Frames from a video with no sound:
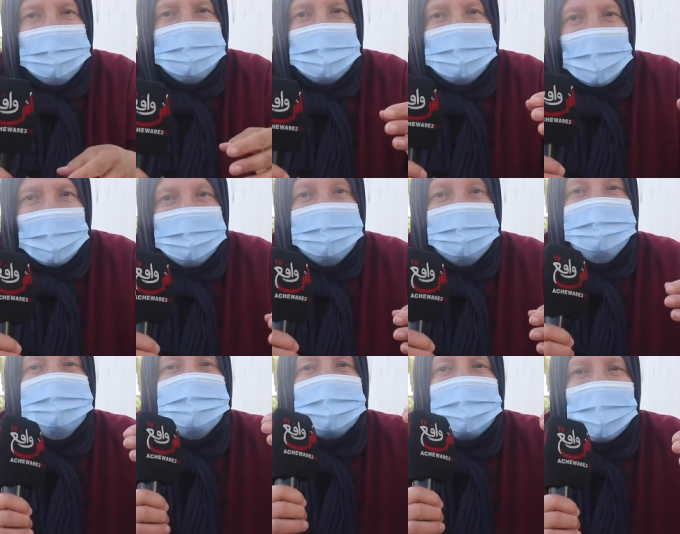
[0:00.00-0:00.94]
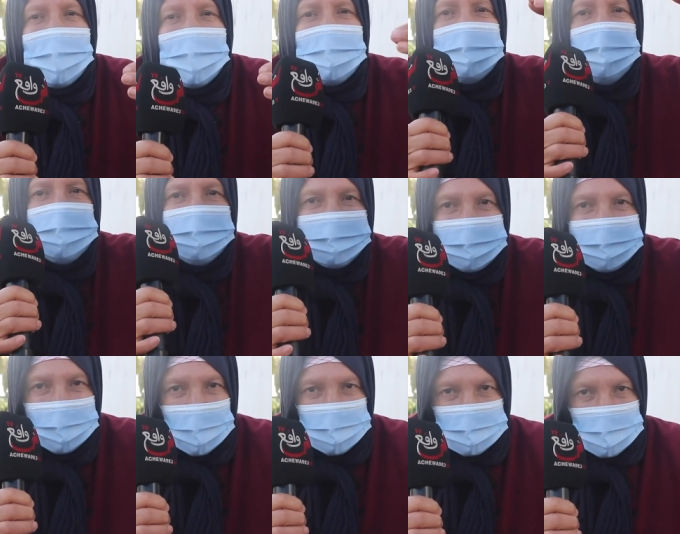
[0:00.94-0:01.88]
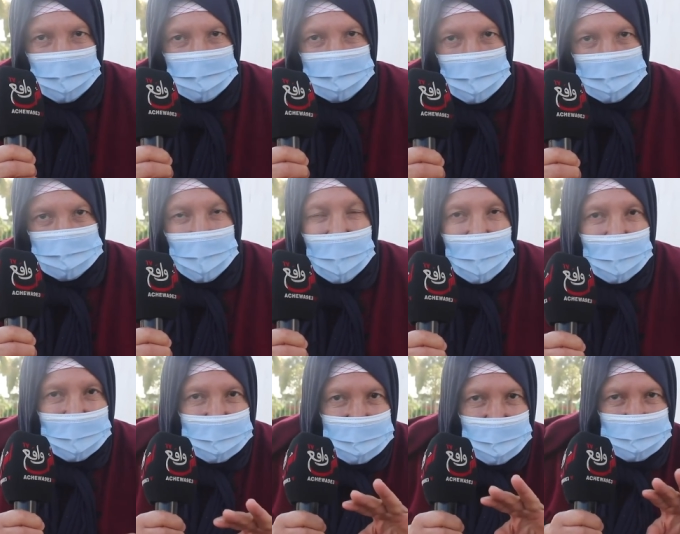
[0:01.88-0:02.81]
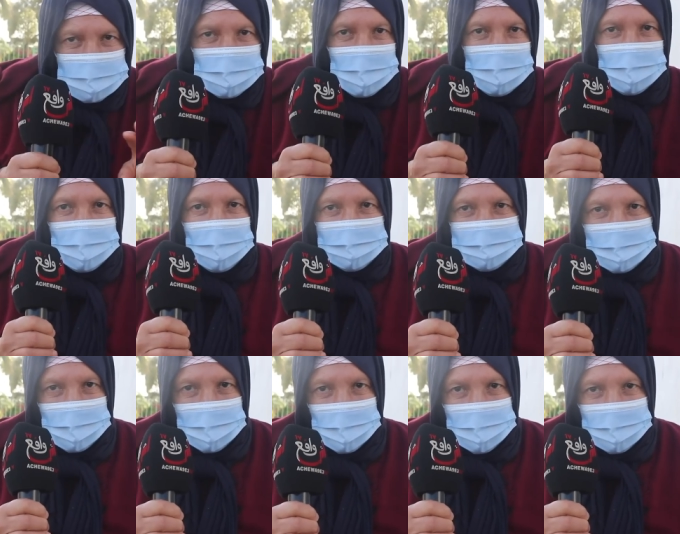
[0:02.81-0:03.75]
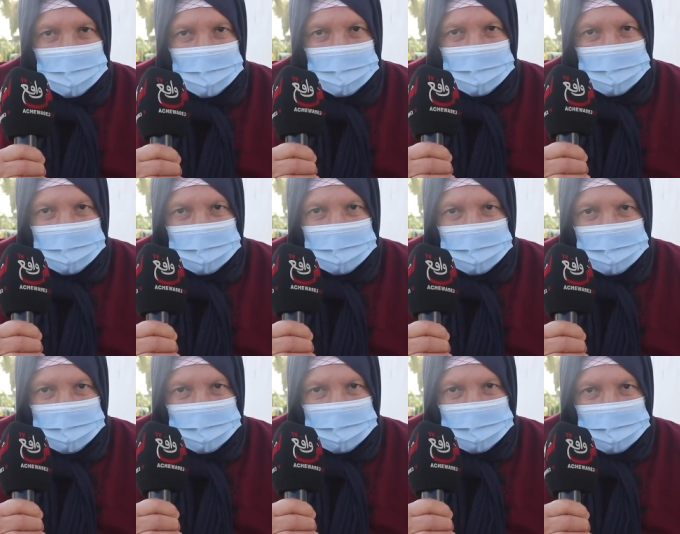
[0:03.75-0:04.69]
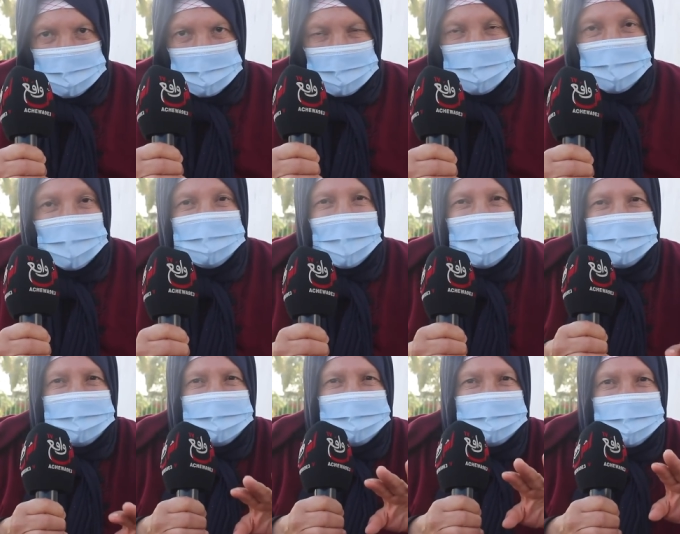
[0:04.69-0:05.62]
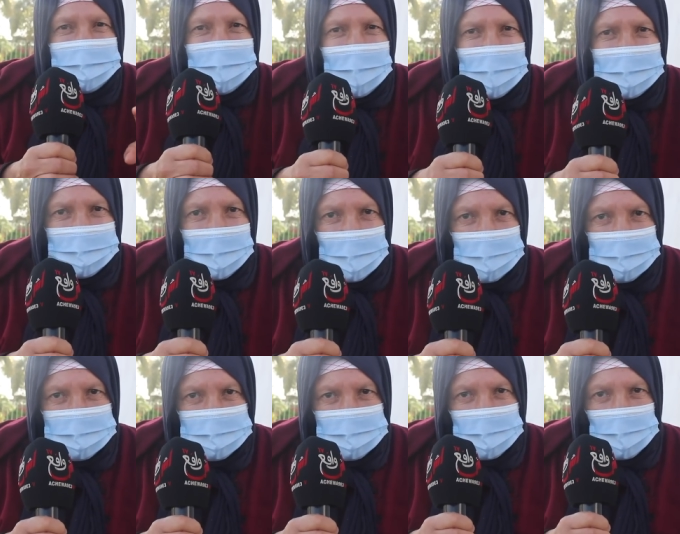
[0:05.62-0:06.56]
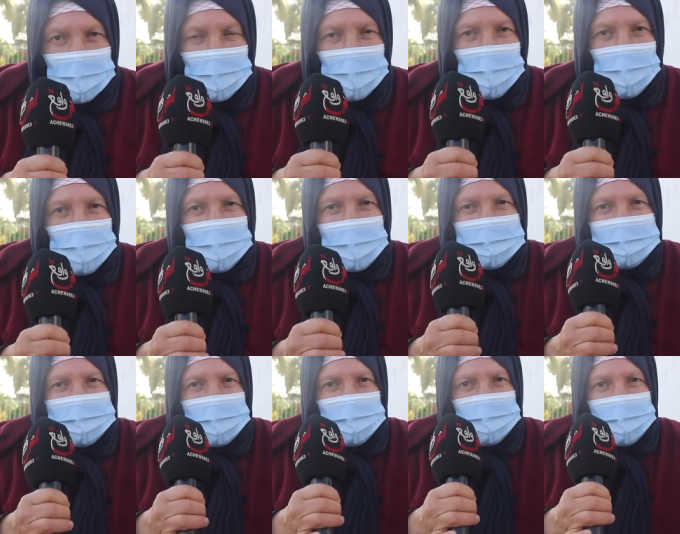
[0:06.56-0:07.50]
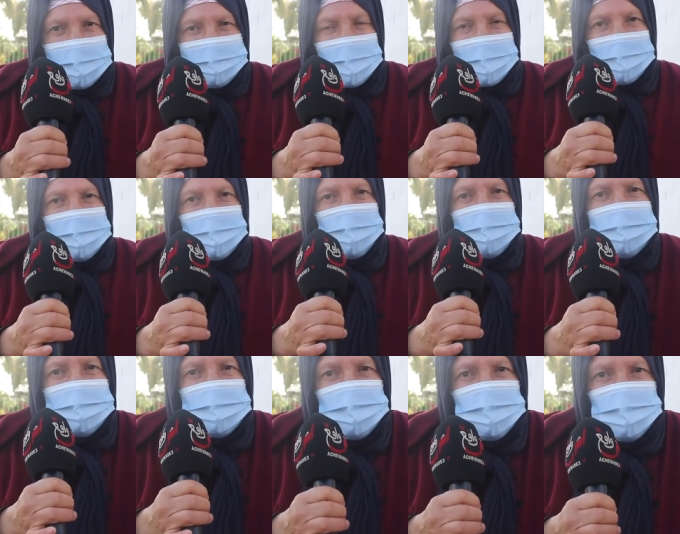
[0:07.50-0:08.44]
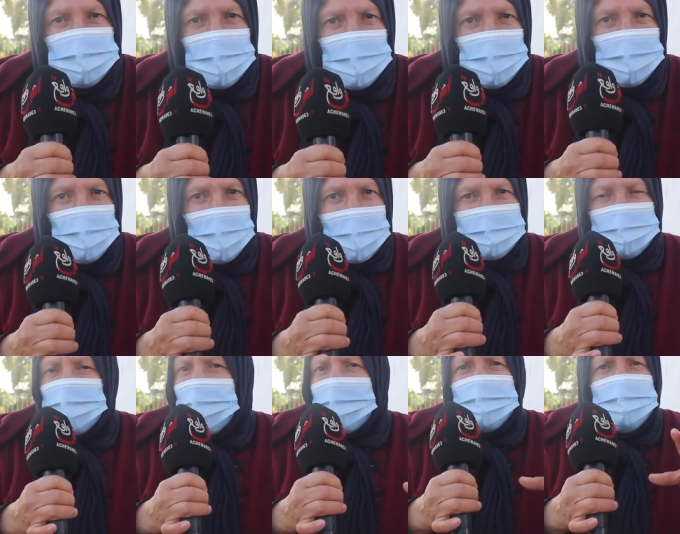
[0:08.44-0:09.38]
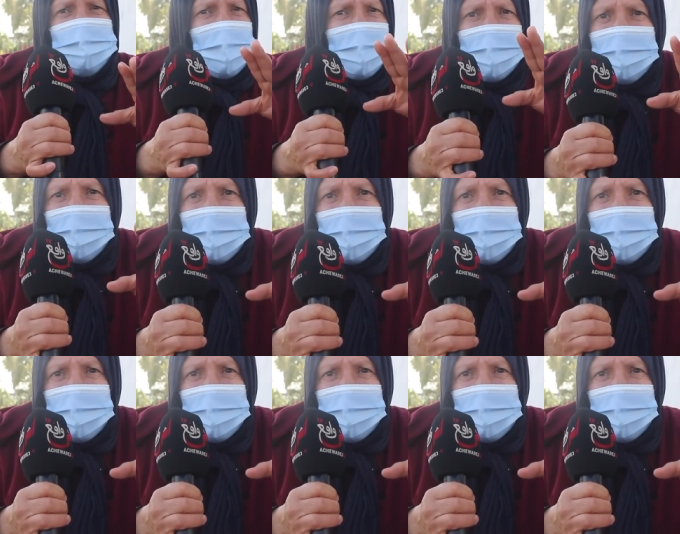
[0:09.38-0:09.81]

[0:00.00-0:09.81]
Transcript: جات عندي سكرانه من سيدي عبد الرحمن ما عاقلاش على راسها جات عندي سكرانه وقالت لي الوالده رانا فيا الجوع وهذه وانا ما